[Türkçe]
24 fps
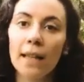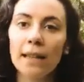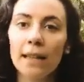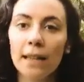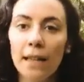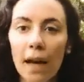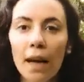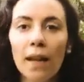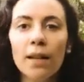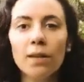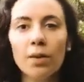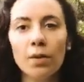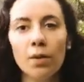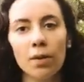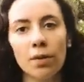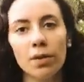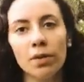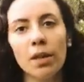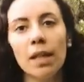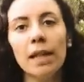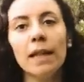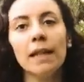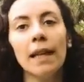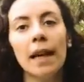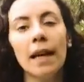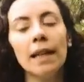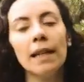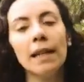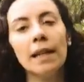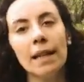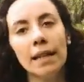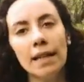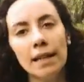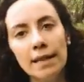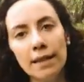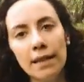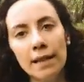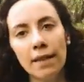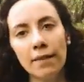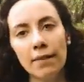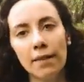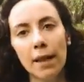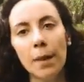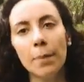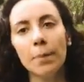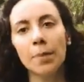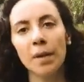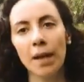daha sonra daha ileri
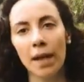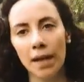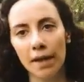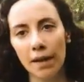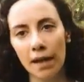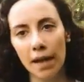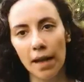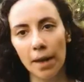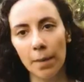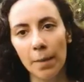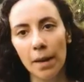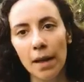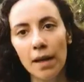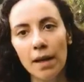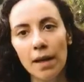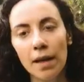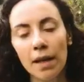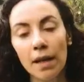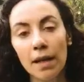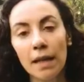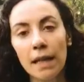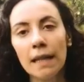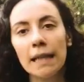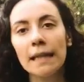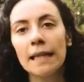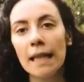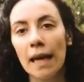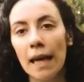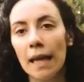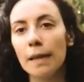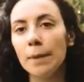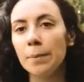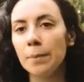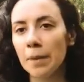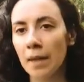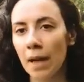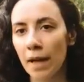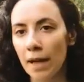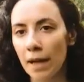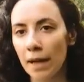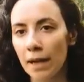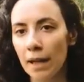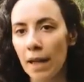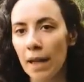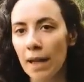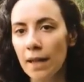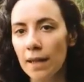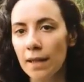seviye pranayama yani
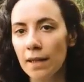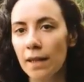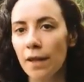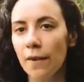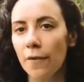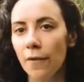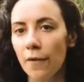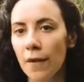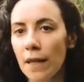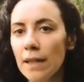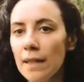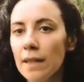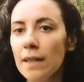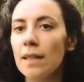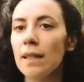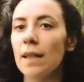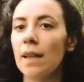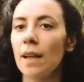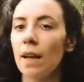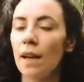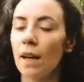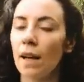prana, nefes